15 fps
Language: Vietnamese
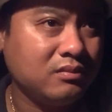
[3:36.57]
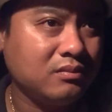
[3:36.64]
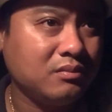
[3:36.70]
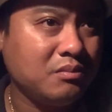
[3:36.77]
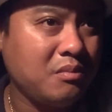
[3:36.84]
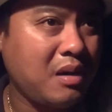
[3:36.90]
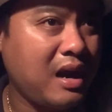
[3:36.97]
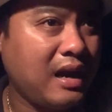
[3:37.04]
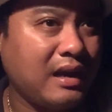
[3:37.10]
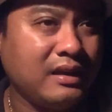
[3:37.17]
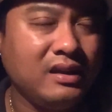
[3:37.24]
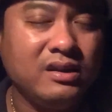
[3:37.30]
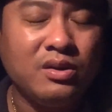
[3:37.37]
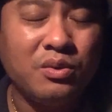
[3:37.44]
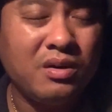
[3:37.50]
mà
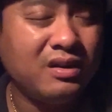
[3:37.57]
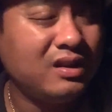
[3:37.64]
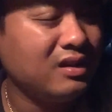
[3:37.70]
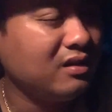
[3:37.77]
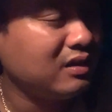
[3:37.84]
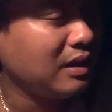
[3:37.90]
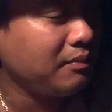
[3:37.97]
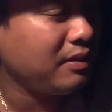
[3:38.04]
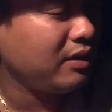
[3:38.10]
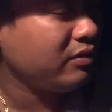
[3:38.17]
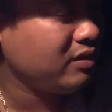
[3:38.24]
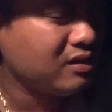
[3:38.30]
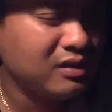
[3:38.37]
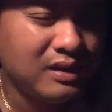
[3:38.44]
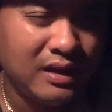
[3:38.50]
như chú đó chưa tìm hiểu
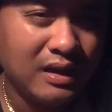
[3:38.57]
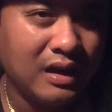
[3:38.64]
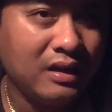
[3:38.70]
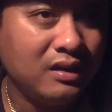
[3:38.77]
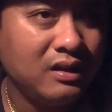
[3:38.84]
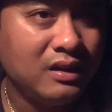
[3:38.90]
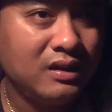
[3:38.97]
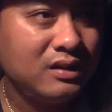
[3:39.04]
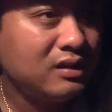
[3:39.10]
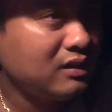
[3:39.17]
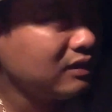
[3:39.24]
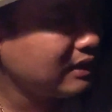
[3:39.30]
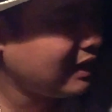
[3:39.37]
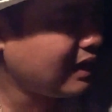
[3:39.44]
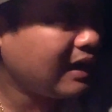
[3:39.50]
chưa gì hết
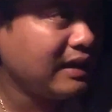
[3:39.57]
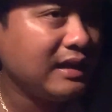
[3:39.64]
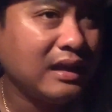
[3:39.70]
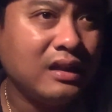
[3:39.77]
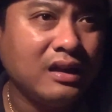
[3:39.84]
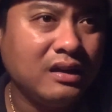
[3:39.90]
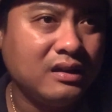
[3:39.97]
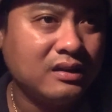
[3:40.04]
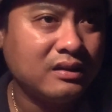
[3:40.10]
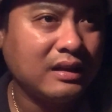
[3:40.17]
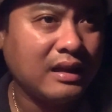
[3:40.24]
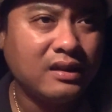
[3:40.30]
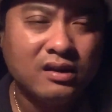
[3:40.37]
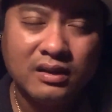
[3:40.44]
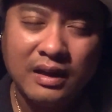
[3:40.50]
chưa nghe ai giải thích người
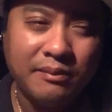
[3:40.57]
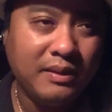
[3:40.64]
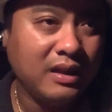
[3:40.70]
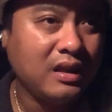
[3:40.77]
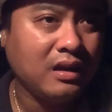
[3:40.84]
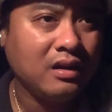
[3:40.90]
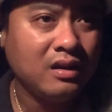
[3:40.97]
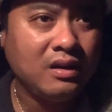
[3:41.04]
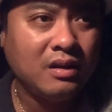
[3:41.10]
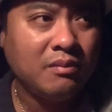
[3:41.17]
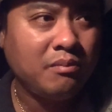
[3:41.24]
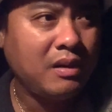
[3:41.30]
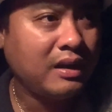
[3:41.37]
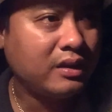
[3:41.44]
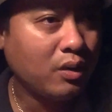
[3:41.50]
ta chưa kịp giải thích
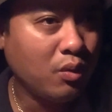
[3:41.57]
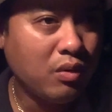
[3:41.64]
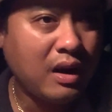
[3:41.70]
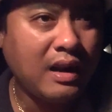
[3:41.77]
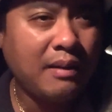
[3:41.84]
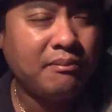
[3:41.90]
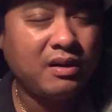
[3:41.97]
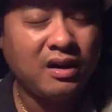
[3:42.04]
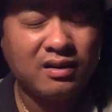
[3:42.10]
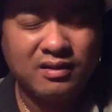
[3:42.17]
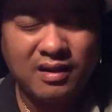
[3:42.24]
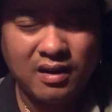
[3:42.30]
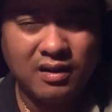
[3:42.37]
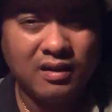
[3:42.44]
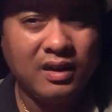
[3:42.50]
mà chú đã làm rần
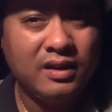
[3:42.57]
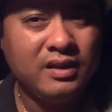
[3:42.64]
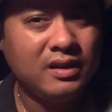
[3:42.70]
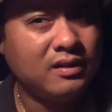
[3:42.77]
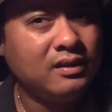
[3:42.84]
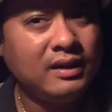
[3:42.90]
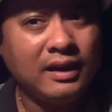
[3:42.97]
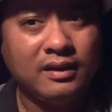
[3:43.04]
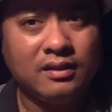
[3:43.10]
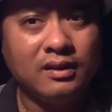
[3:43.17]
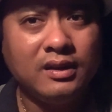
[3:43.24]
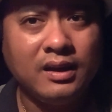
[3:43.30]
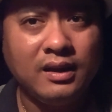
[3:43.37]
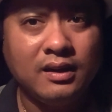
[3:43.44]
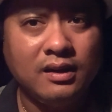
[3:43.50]
rần lên chửi này chửi
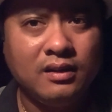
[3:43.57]
kia